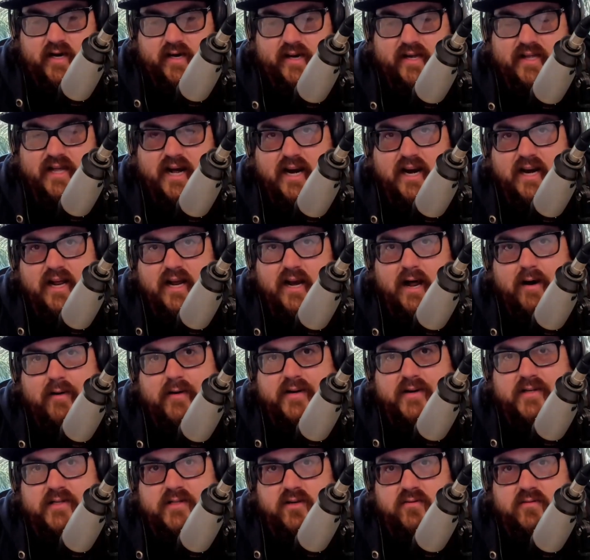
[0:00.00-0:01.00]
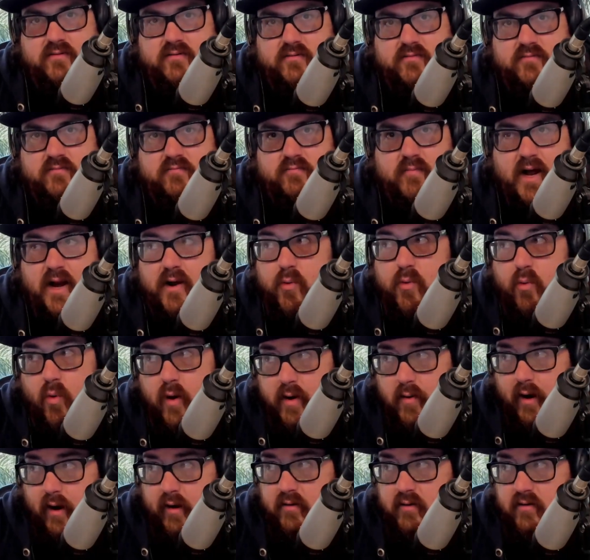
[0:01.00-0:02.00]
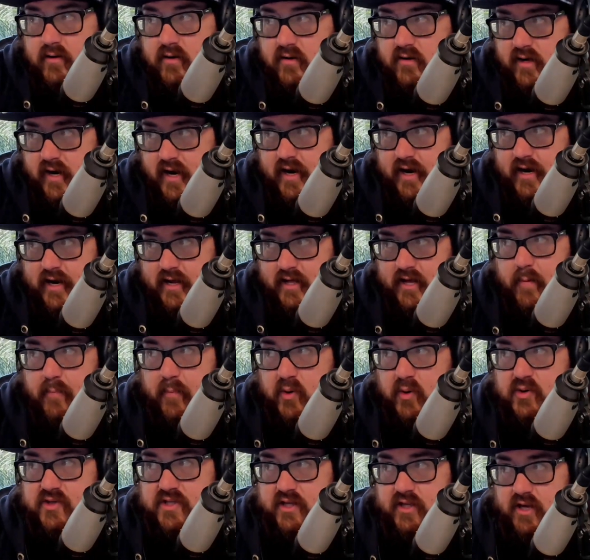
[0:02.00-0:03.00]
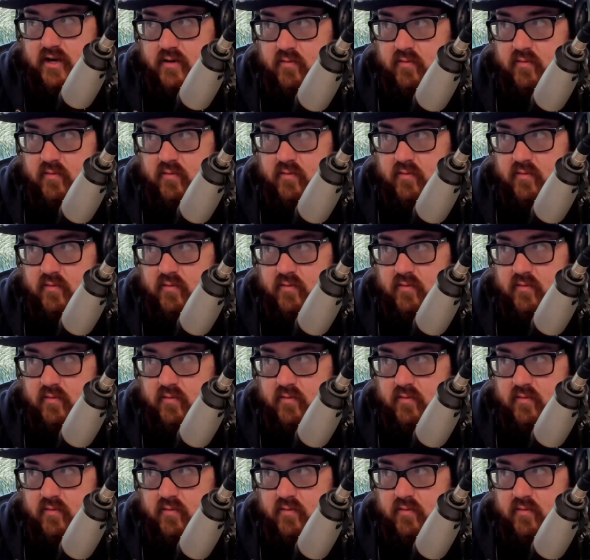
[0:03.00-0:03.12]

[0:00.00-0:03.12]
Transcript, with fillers: instales la versión más nueva en el dispositivo.